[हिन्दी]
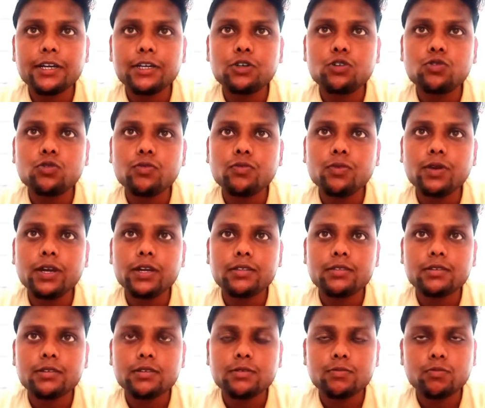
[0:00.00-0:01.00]
इन टू
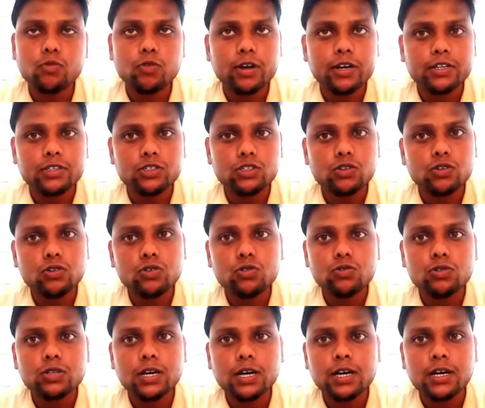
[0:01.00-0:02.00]
विर्थ पॉइंट जीरो
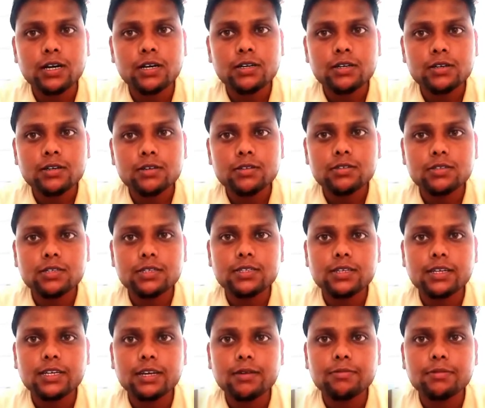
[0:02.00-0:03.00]
टू था
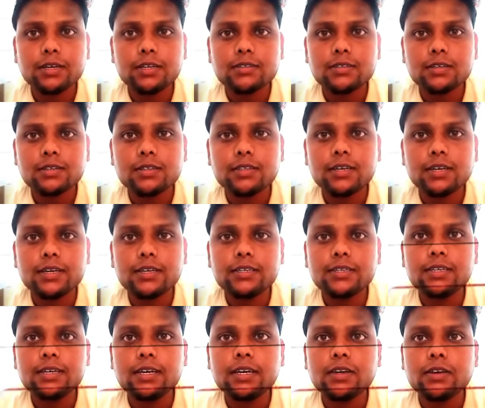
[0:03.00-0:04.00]
जैसा कि आप देख सकते
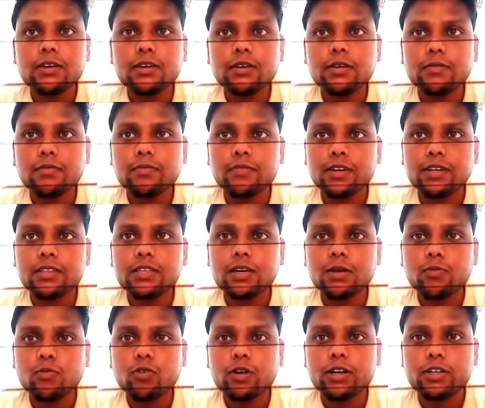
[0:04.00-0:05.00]
हैं ये
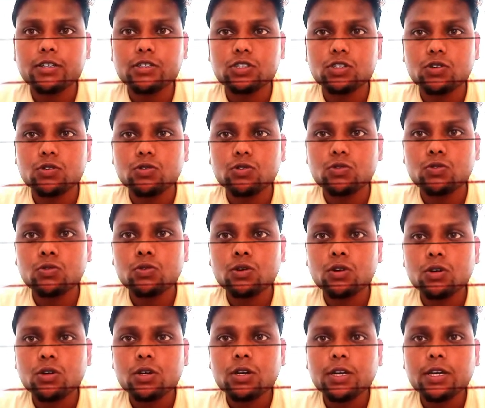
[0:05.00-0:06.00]
विर्थ है पॉइंट जीरो टू
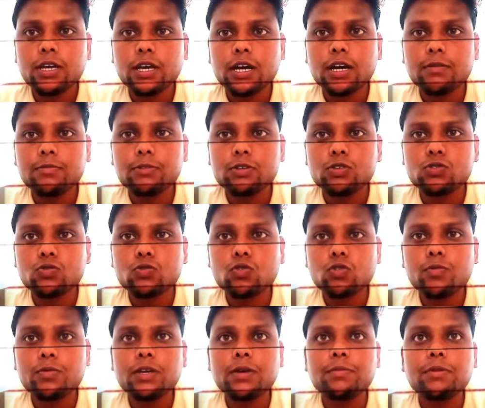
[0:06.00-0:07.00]
अब
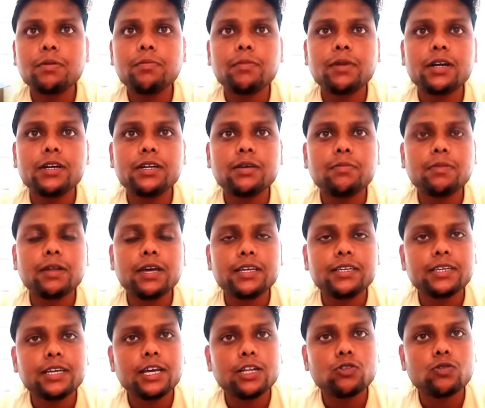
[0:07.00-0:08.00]
इसको भी हमने
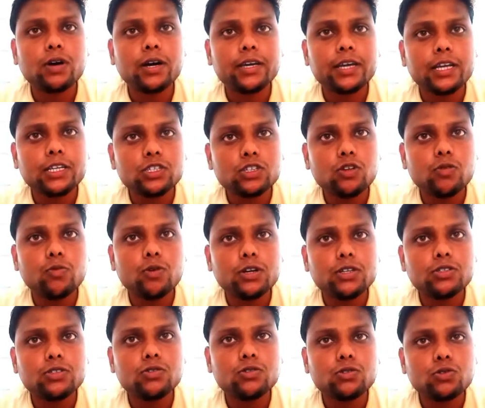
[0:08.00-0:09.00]
मल्टीप्लाई किया तो आ गया जीरो
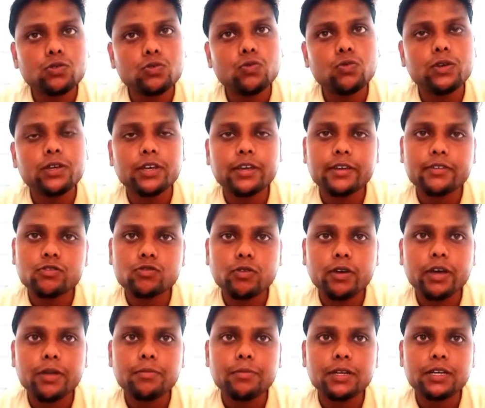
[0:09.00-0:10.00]
पॉइंट जीरो टू
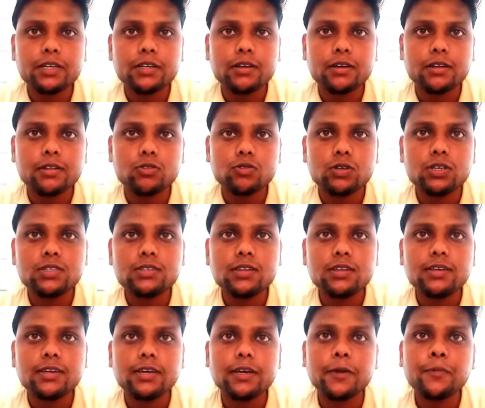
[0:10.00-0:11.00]
स्क्वायर मीटर तो
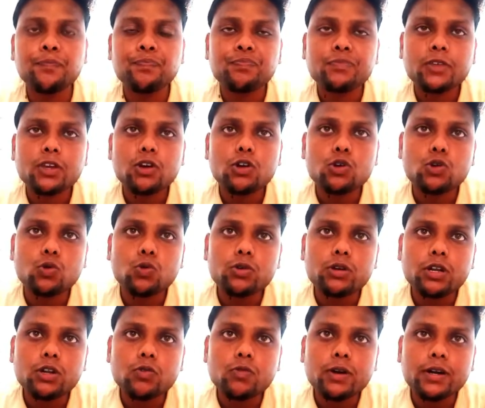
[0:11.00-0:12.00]
इसलिए
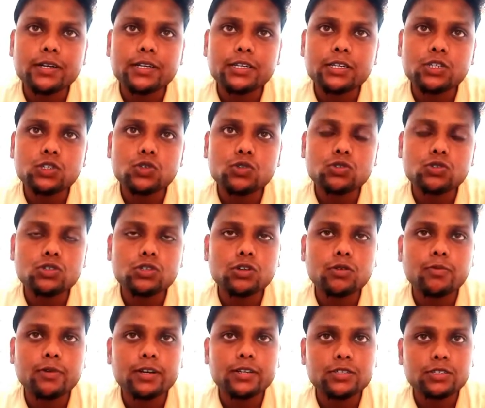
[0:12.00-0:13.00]
टोटल क्वांटिटी जो
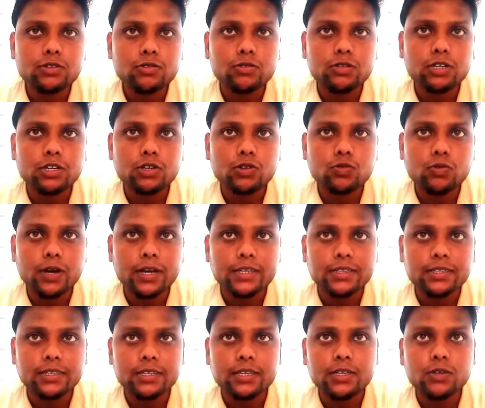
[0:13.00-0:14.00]
जीरो पॉइंट जीरो थ्री टू
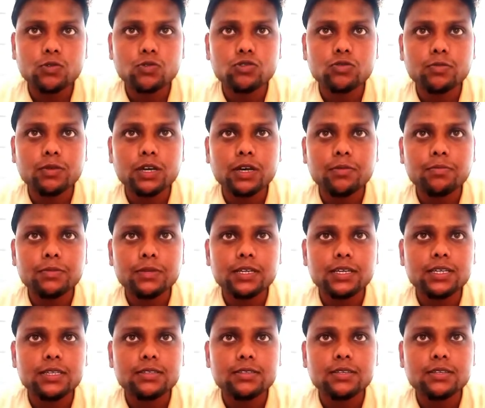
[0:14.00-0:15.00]
आई थी उसमें हम
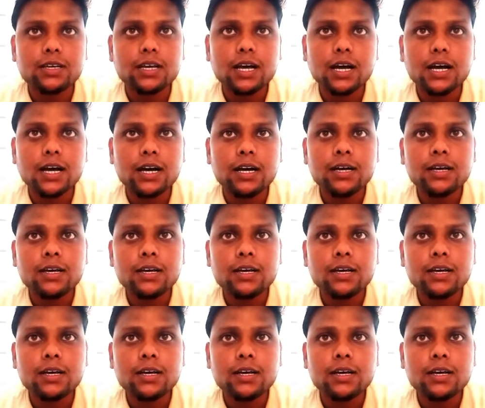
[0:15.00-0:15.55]
इसका